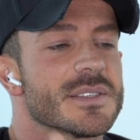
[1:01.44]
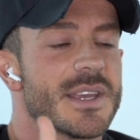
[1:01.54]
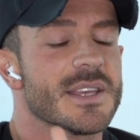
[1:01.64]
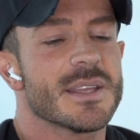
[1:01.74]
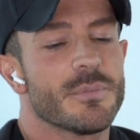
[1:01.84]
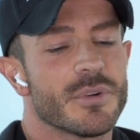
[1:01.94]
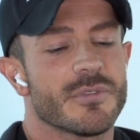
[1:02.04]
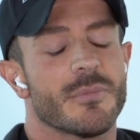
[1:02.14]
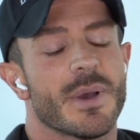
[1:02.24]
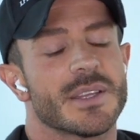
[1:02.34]
Erster
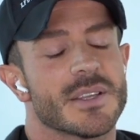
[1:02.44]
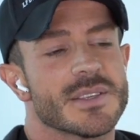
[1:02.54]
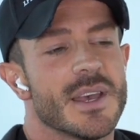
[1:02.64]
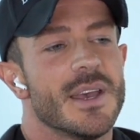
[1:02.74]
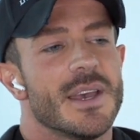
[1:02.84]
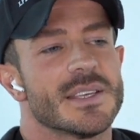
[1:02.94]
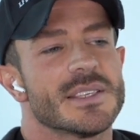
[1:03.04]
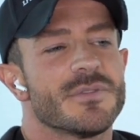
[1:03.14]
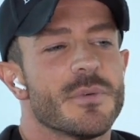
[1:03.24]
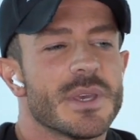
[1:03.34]
Punkt, warum mache ich das? Es
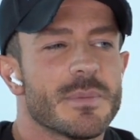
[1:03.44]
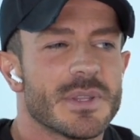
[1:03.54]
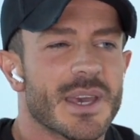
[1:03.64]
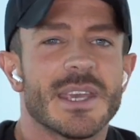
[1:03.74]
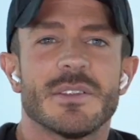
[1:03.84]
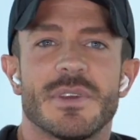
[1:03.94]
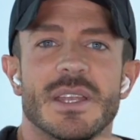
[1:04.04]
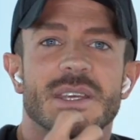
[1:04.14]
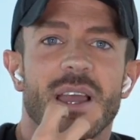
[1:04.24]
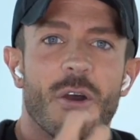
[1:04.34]
ist für mich mit recht
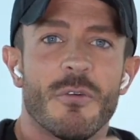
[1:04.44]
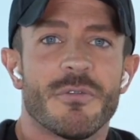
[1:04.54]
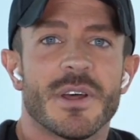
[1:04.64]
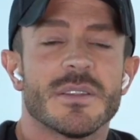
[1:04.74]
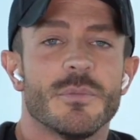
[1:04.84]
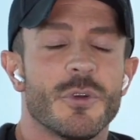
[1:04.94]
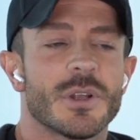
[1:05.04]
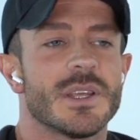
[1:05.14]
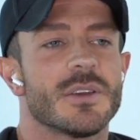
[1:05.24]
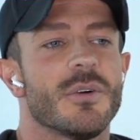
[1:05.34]
wenig Aufwand
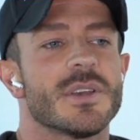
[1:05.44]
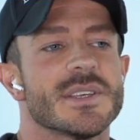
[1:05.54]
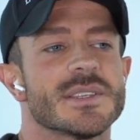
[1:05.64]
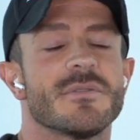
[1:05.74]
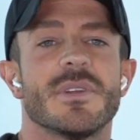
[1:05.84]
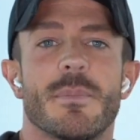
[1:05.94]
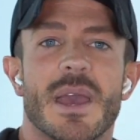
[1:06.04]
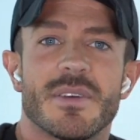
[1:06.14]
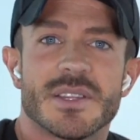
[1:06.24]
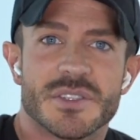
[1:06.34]
möglich, euch sehr, sehr viel
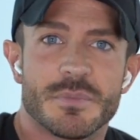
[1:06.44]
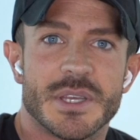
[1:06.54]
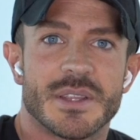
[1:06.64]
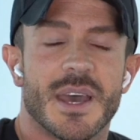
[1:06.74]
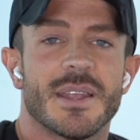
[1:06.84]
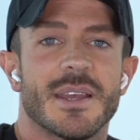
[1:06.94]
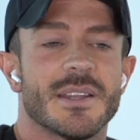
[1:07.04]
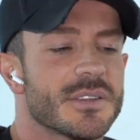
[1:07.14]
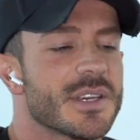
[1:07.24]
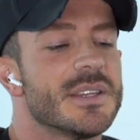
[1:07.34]
Mehrwert zu bieten an
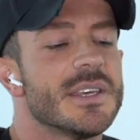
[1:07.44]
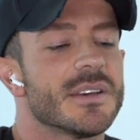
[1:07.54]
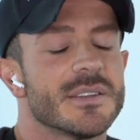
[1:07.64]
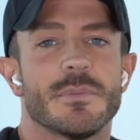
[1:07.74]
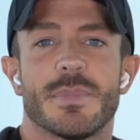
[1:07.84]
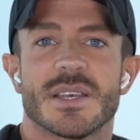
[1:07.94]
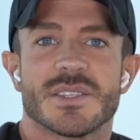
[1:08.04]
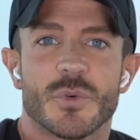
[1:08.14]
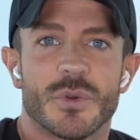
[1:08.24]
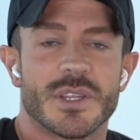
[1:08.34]
einer trainierenden
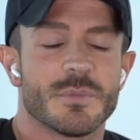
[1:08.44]
Person.